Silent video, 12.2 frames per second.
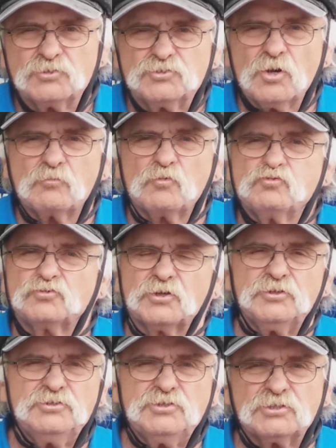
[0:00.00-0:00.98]
Sie haben gut
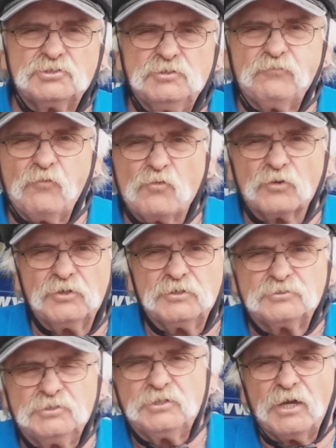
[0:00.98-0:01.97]
trainiert die Woche,
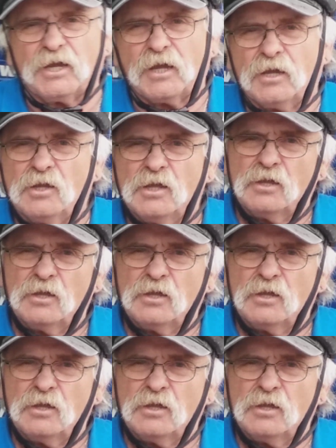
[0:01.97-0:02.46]
Dieter